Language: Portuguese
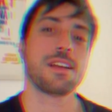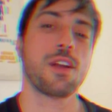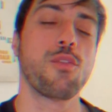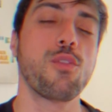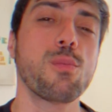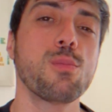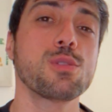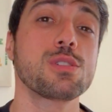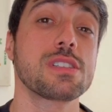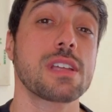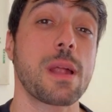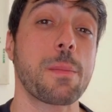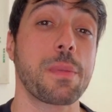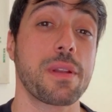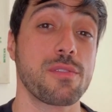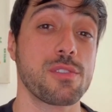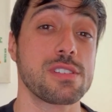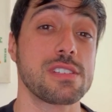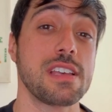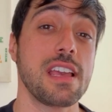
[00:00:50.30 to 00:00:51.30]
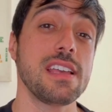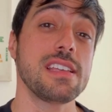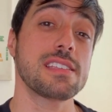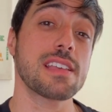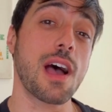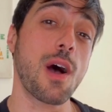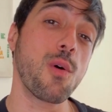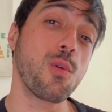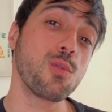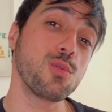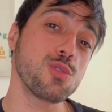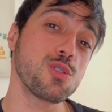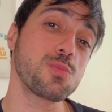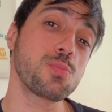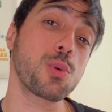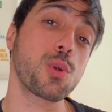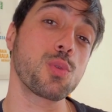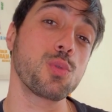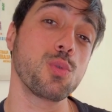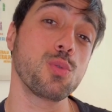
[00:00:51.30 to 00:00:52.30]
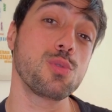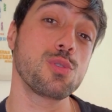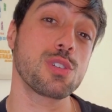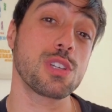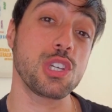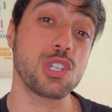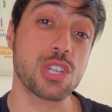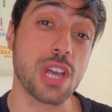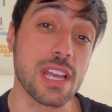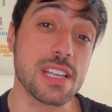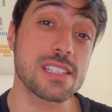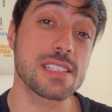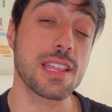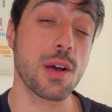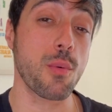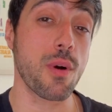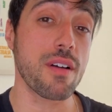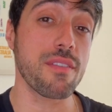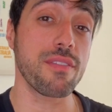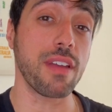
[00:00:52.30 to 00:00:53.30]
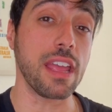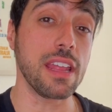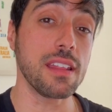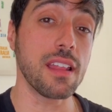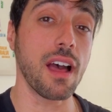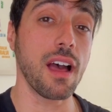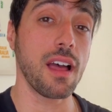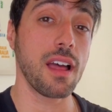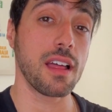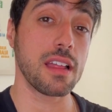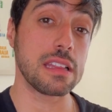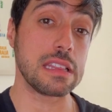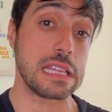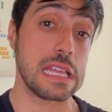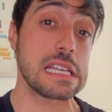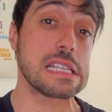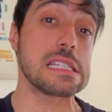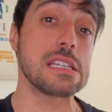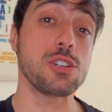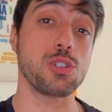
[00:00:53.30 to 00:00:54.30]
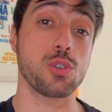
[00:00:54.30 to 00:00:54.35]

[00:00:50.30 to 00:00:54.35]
Eu vou mostrar para vocês alguns dos produtos que já estão à venda desse